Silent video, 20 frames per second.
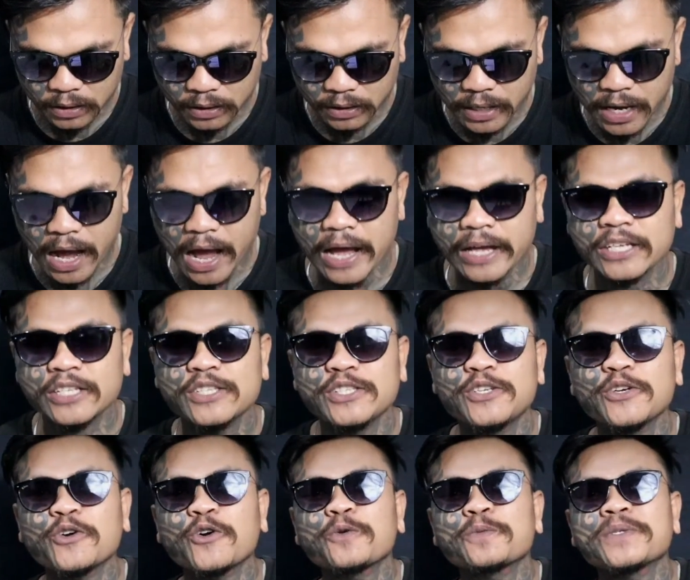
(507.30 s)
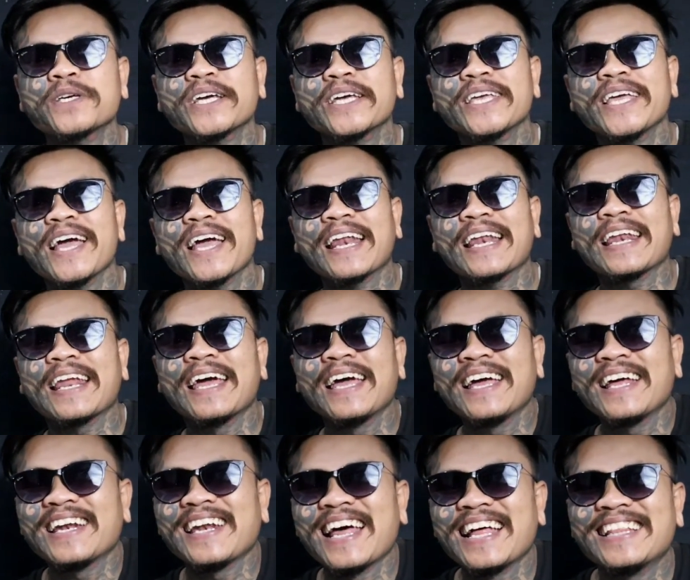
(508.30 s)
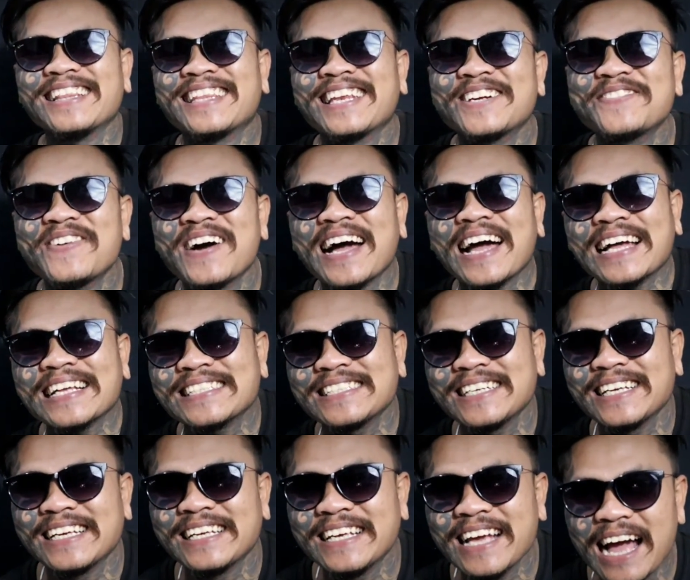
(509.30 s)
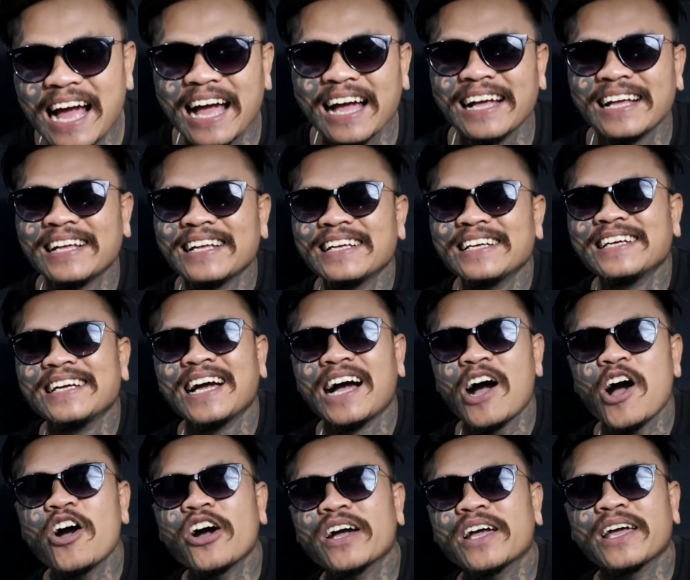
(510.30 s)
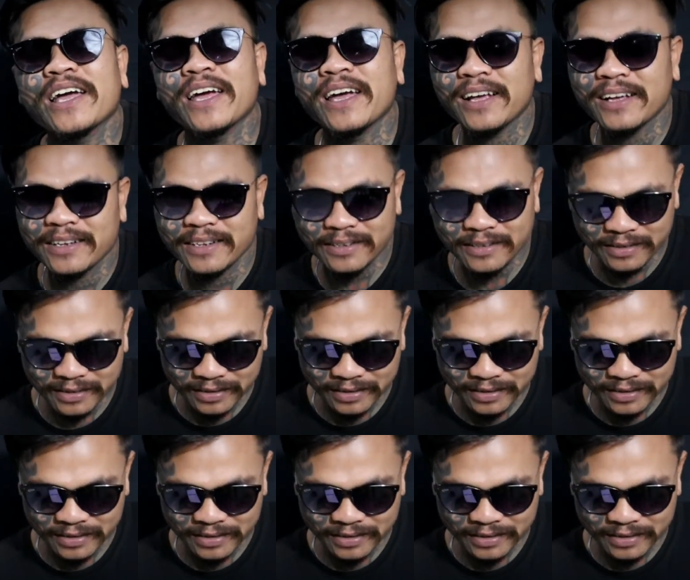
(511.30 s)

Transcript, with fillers: Ya, cukup sekian dan terima kasih. Ya. Oke. Okay.